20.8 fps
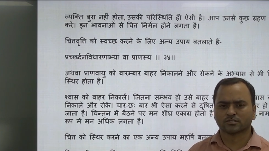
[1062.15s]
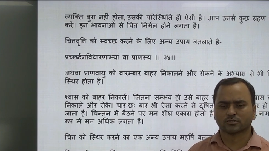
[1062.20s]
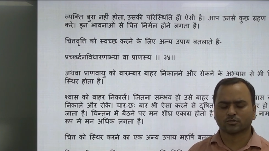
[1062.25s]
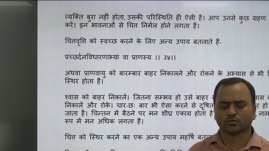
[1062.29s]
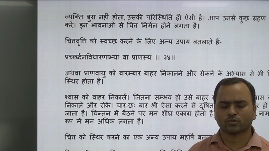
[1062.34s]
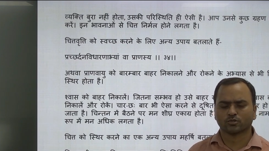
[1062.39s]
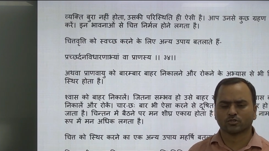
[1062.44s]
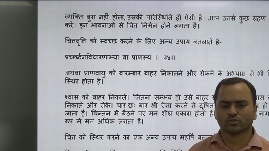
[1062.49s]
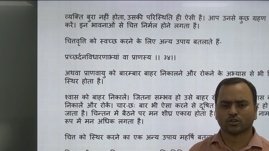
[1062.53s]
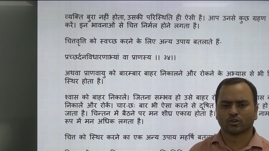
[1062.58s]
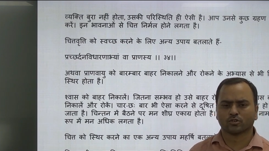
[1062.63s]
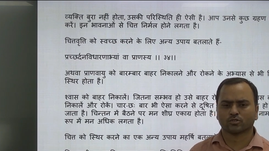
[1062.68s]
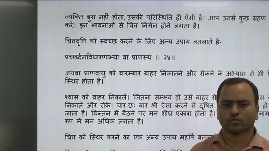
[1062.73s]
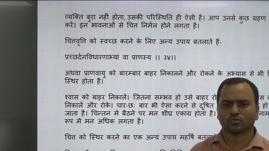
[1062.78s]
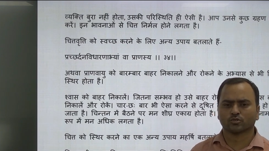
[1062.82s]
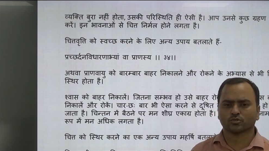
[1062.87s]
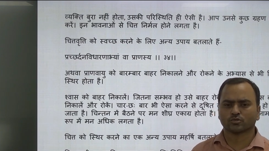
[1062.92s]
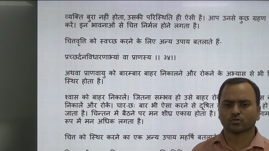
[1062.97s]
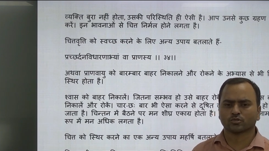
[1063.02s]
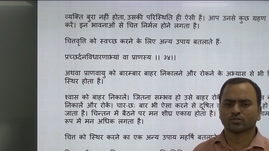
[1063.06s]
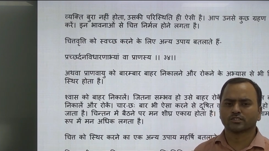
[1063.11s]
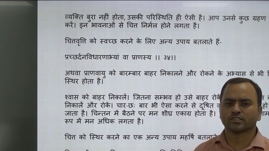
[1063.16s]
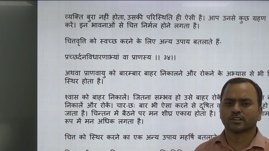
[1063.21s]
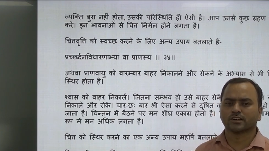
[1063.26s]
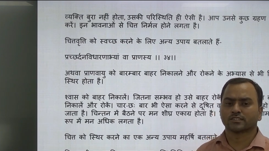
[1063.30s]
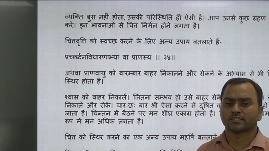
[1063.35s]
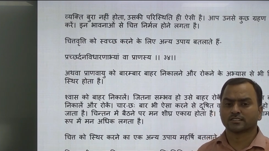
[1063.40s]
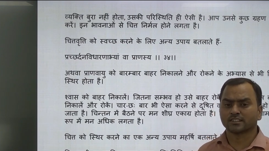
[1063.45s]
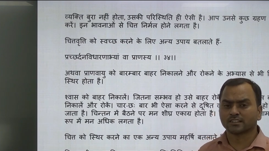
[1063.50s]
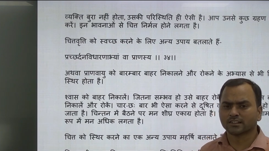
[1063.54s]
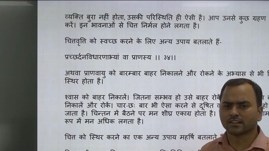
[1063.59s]
गुण और दोषों से
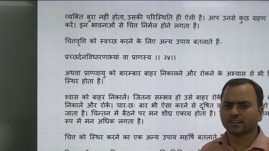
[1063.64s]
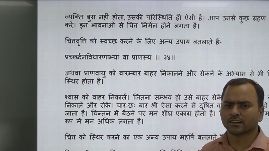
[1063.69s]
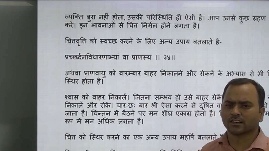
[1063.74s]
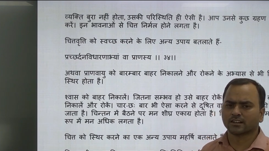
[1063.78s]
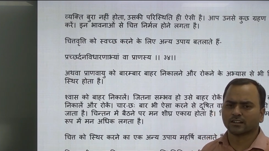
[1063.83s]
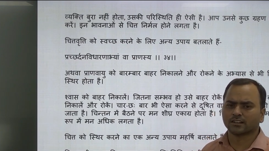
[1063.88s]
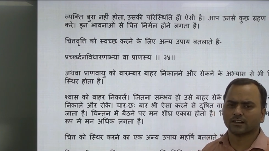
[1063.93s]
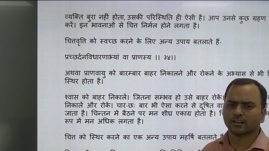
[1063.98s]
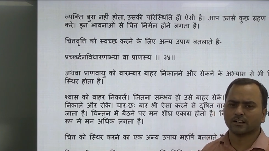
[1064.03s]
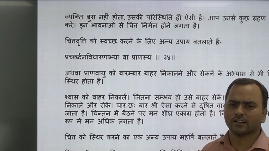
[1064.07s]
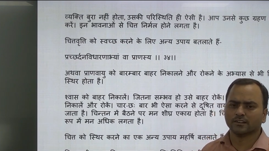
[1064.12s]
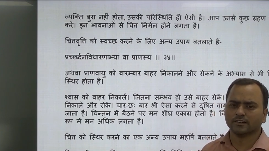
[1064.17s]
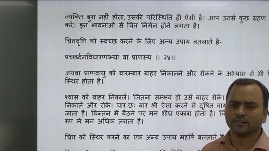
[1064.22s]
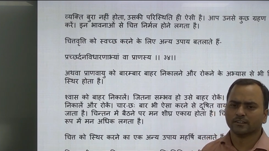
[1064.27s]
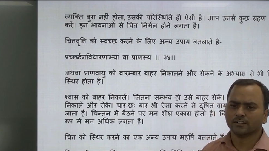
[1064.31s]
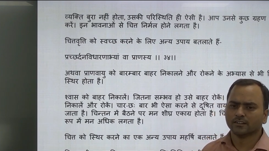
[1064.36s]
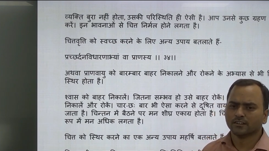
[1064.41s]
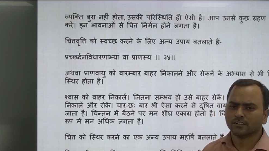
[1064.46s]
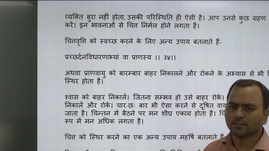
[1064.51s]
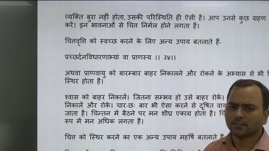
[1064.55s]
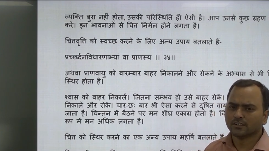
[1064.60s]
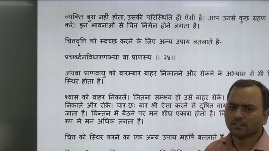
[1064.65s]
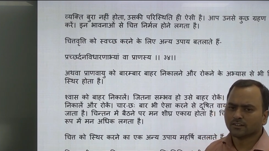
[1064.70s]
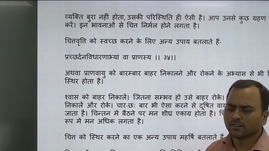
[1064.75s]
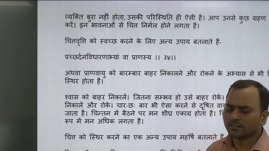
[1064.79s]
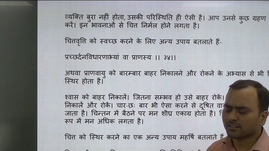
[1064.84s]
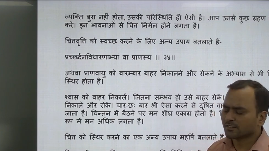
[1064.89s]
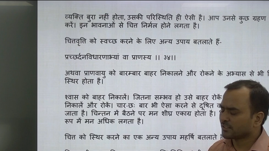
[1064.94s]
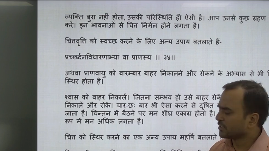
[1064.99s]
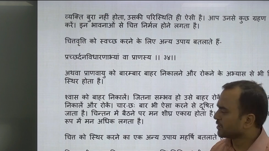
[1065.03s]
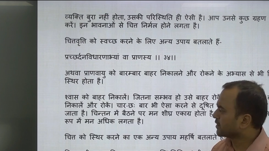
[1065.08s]
असंग रहना है
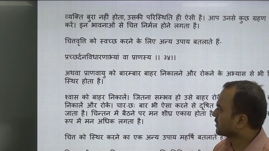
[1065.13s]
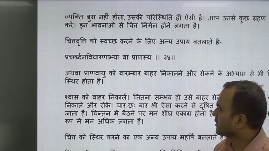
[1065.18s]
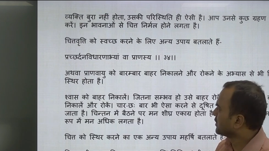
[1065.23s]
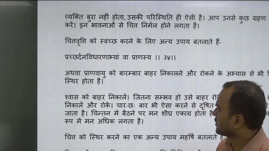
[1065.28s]
ठीक है ना